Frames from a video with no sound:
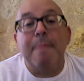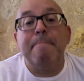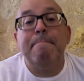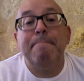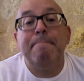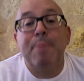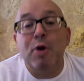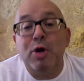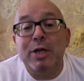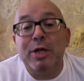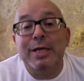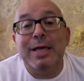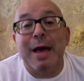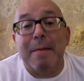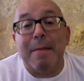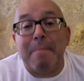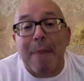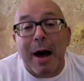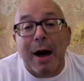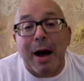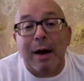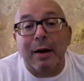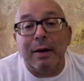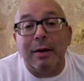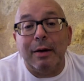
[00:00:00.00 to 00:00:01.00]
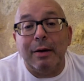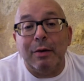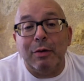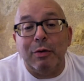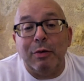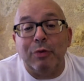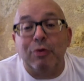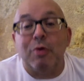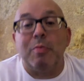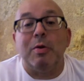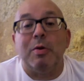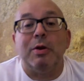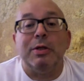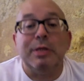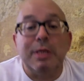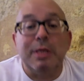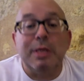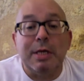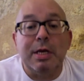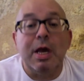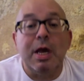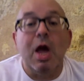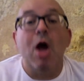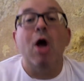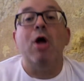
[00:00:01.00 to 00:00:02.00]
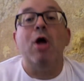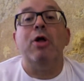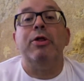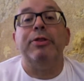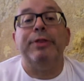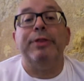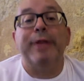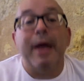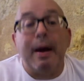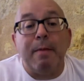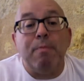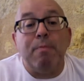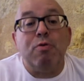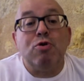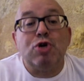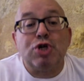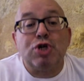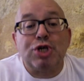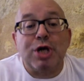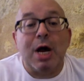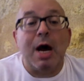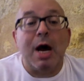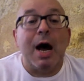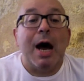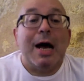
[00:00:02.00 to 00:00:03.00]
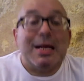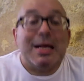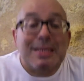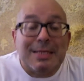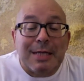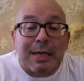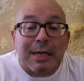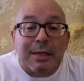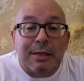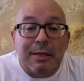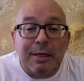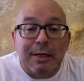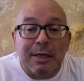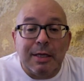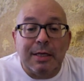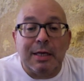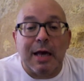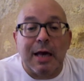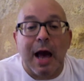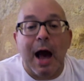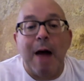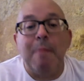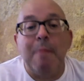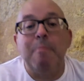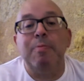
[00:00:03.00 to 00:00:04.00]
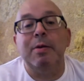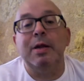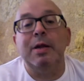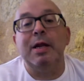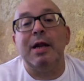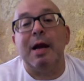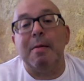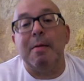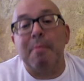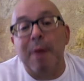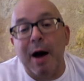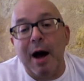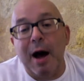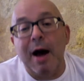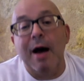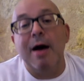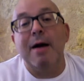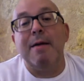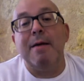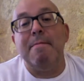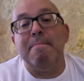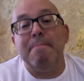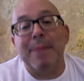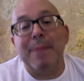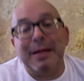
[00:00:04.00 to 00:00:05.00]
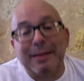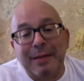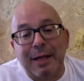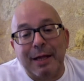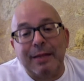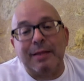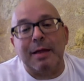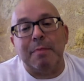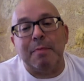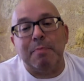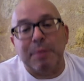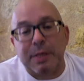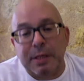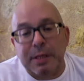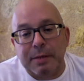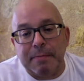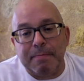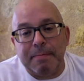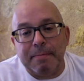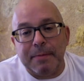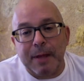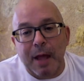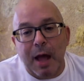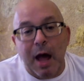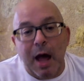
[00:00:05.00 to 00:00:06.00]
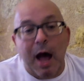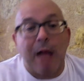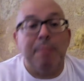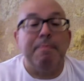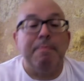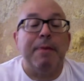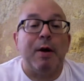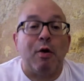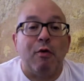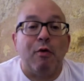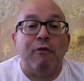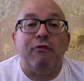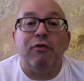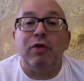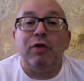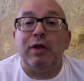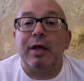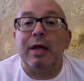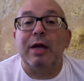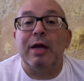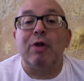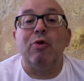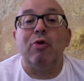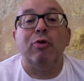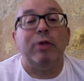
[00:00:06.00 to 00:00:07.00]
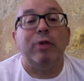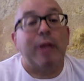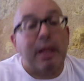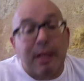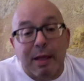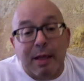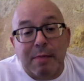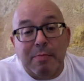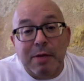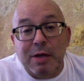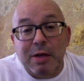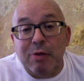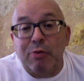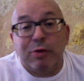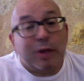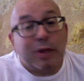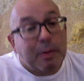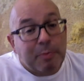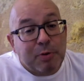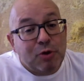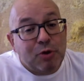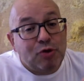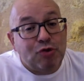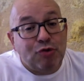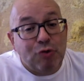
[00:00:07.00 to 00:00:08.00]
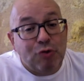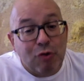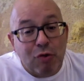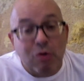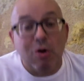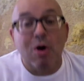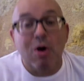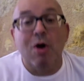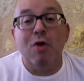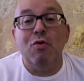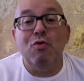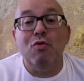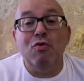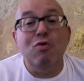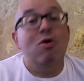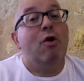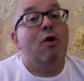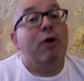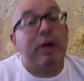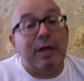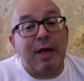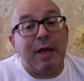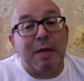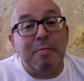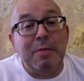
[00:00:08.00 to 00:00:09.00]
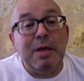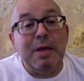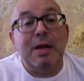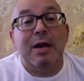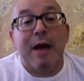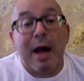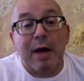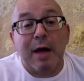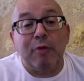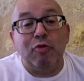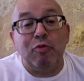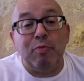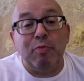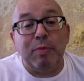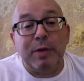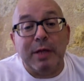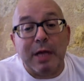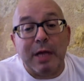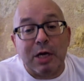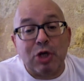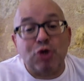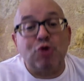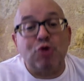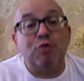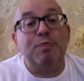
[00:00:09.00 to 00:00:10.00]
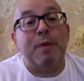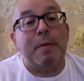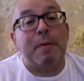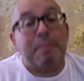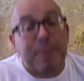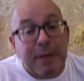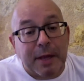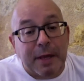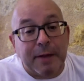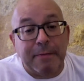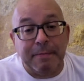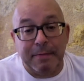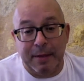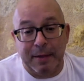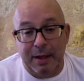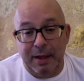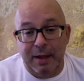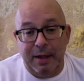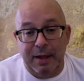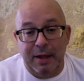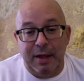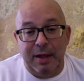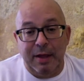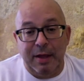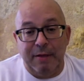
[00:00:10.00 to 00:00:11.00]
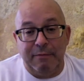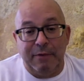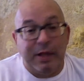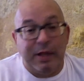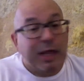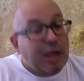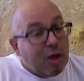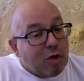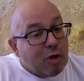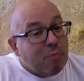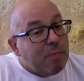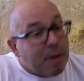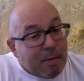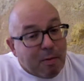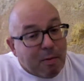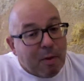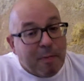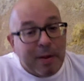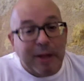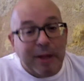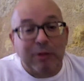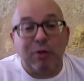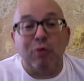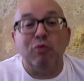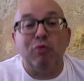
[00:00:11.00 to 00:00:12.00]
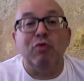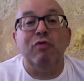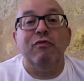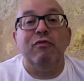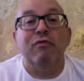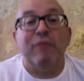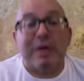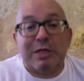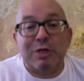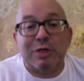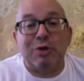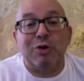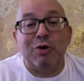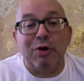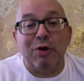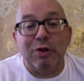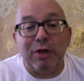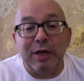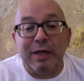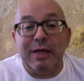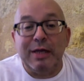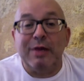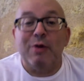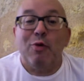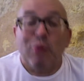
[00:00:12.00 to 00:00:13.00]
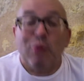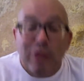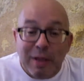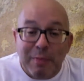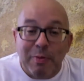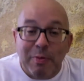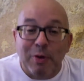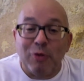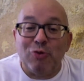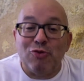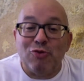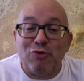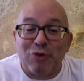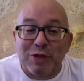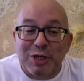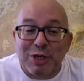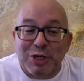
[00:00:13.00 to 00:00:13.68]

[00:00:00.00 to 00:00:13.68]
polygama, autrement dit d'herbe au chat asiatique appelée là-bas matatabi, à ne pas confondre avec le tatami, le tapis de judo, ou l'origami, l'art du pliage du papier. Vous voyez que même en partant d'une vaste connerie, on apprend toujours des